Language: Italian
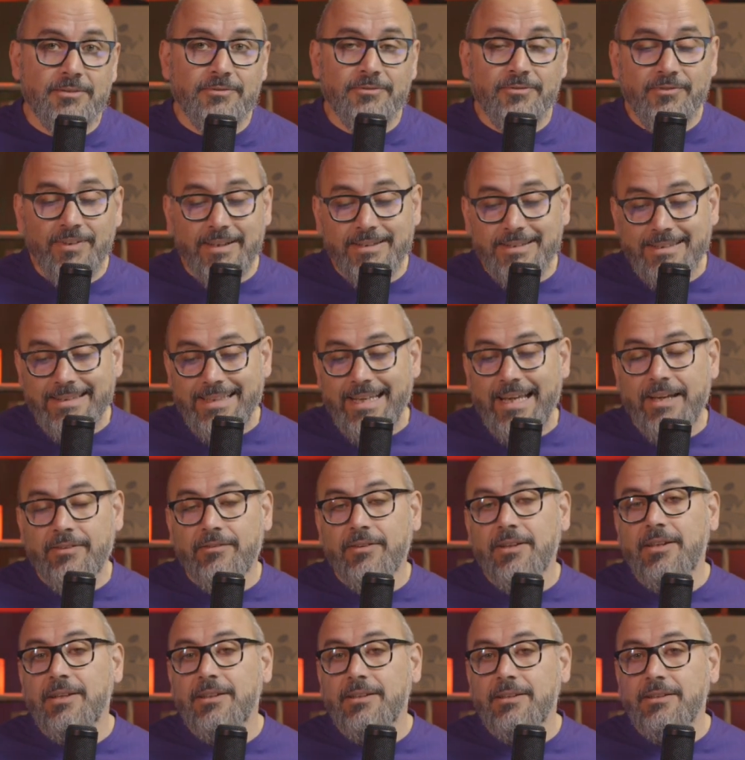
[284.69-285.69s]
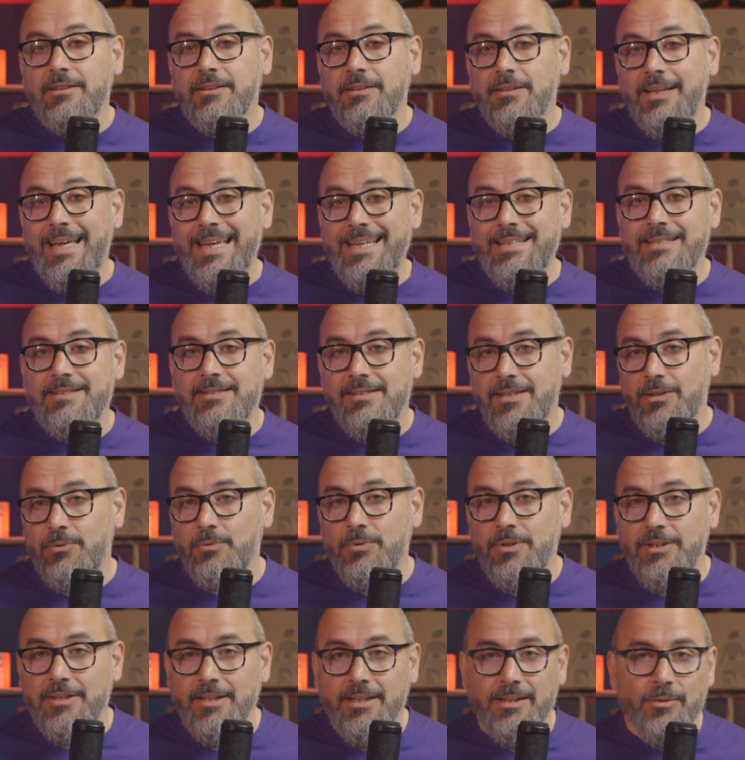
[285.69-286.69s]
infatti Evelyn è
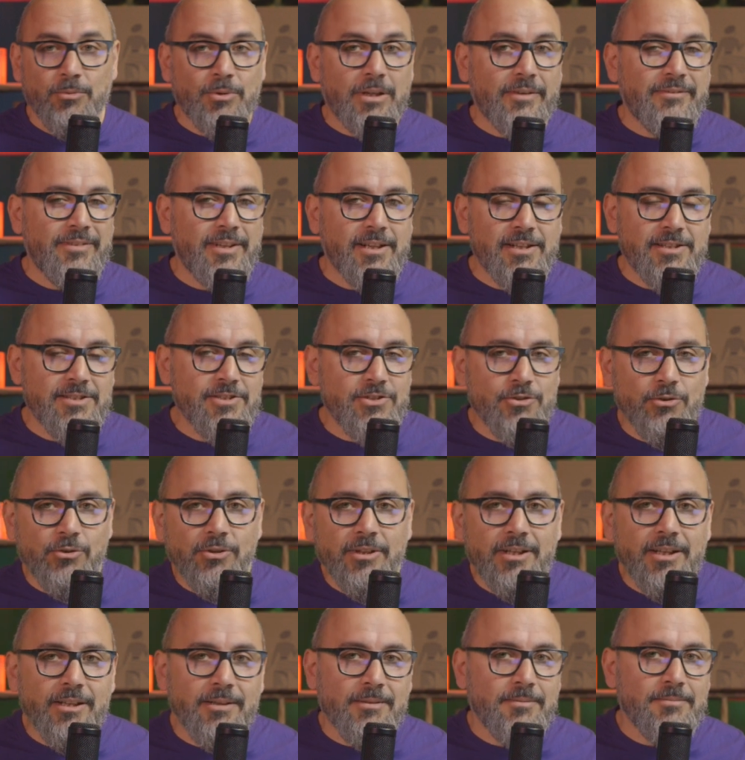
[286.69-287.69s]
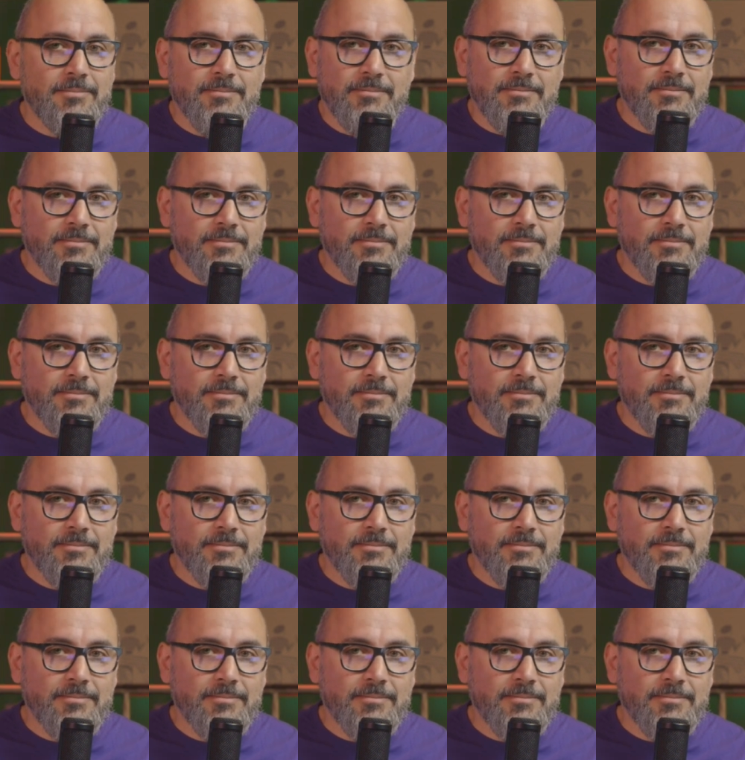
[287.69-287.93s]
inseguita da una versione